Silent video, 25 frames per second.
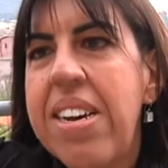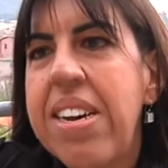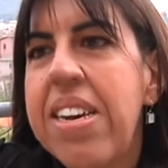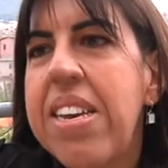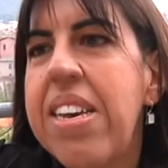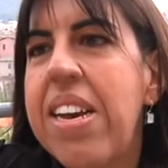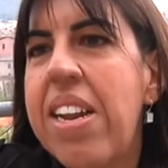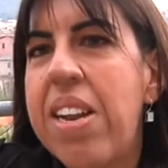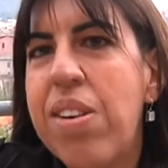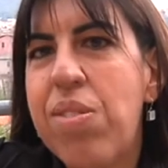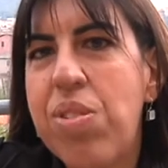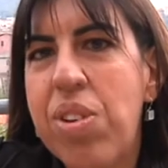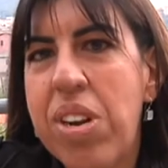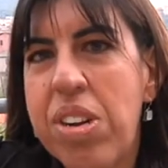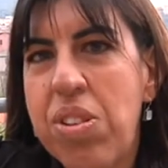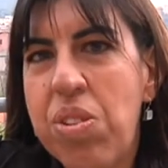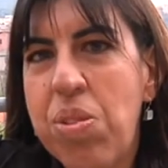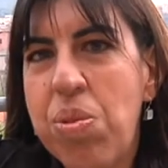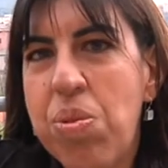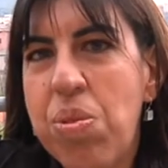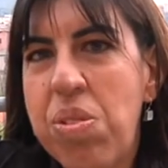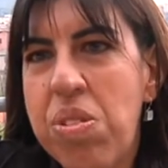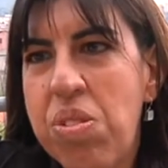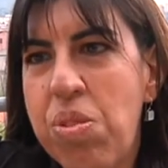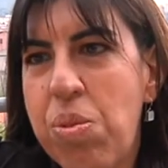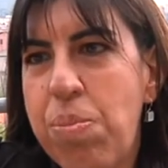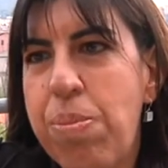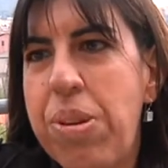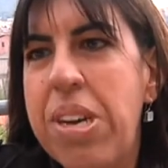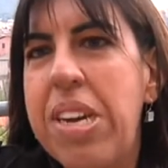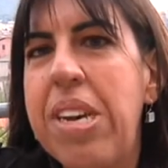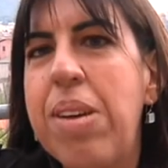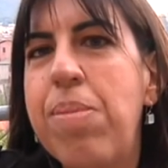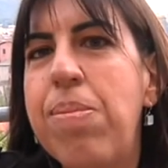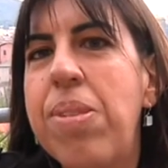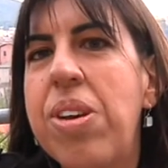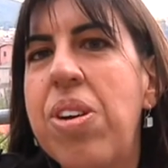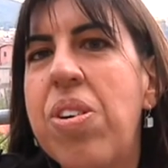Chi ha lavorato a questo
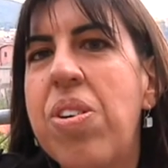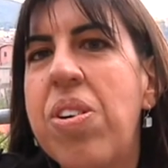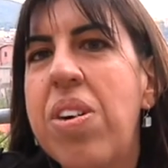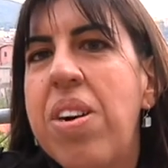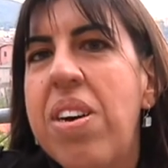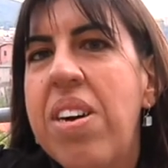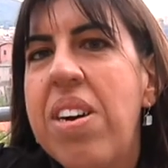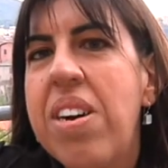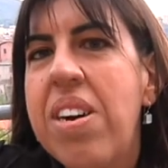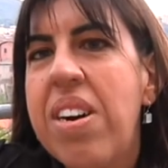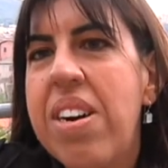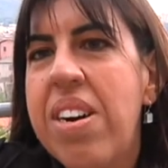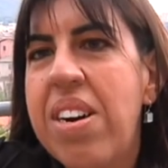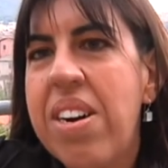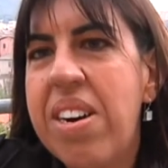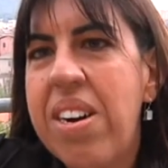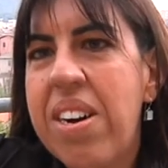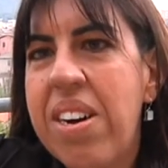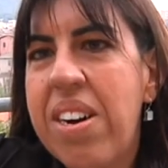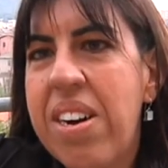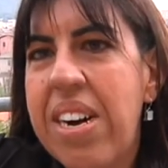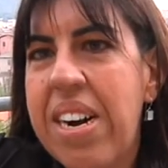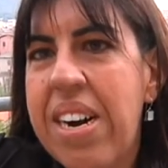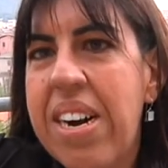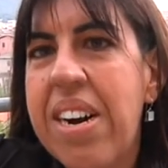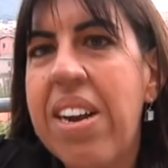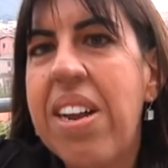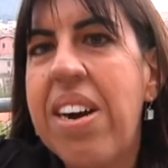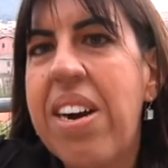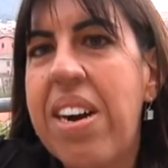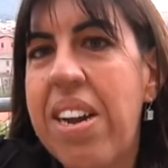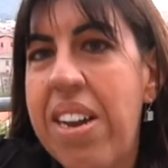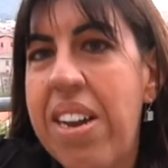premio eh, ha, ha,